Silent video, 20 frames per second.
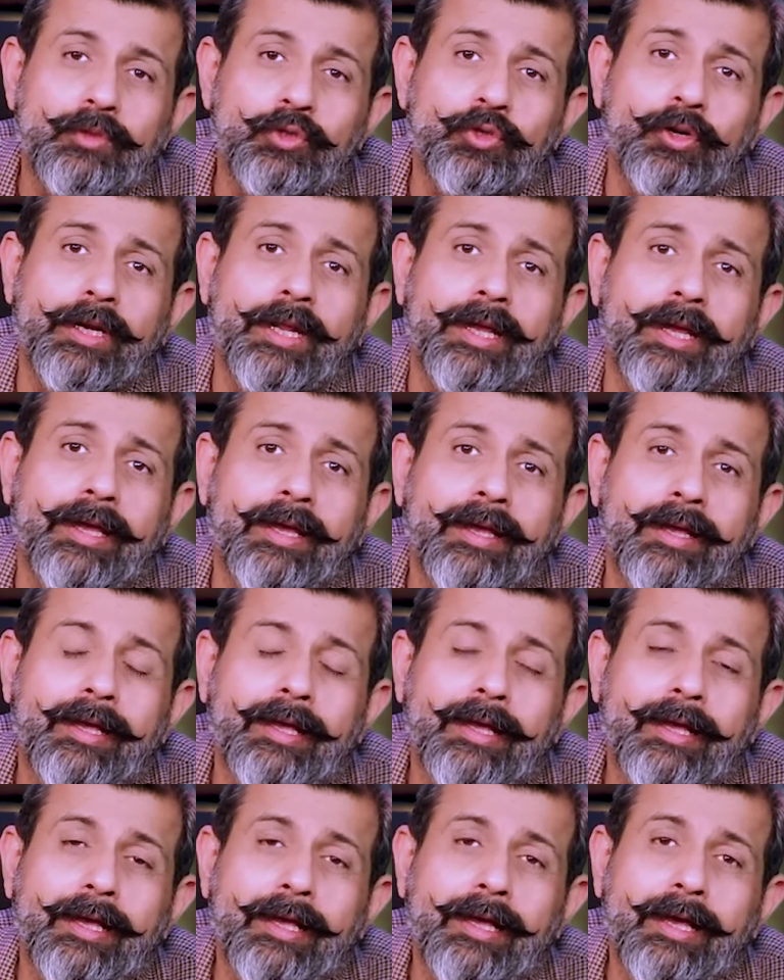जो इन्हें
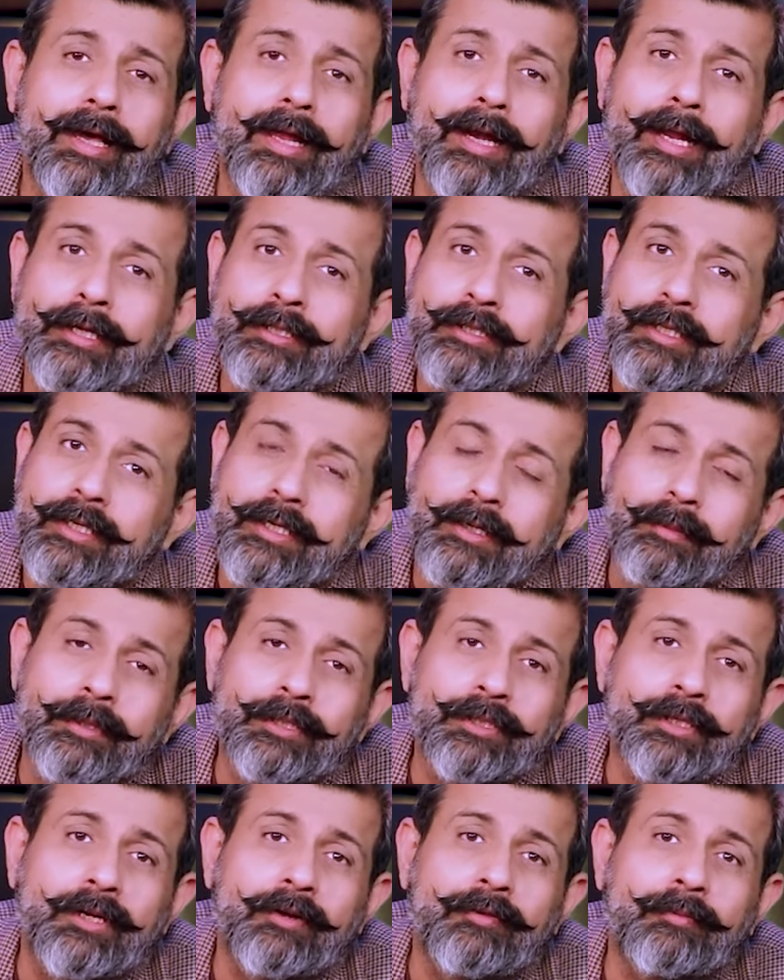इलेक्शन
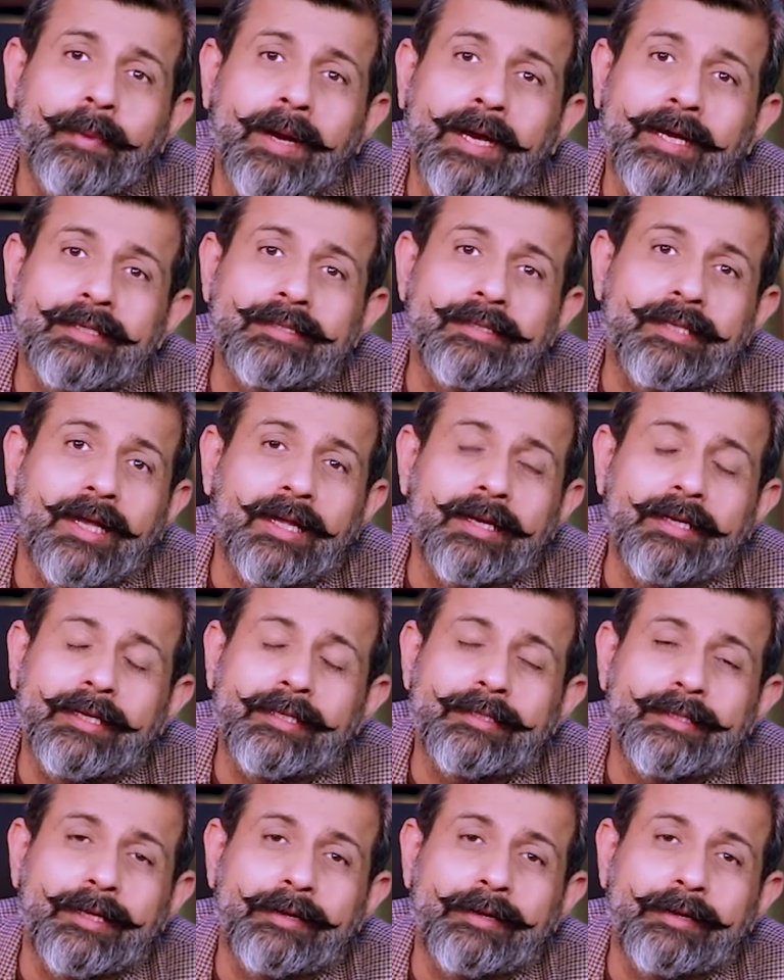कमीशन ऑफ पाकिस्तान की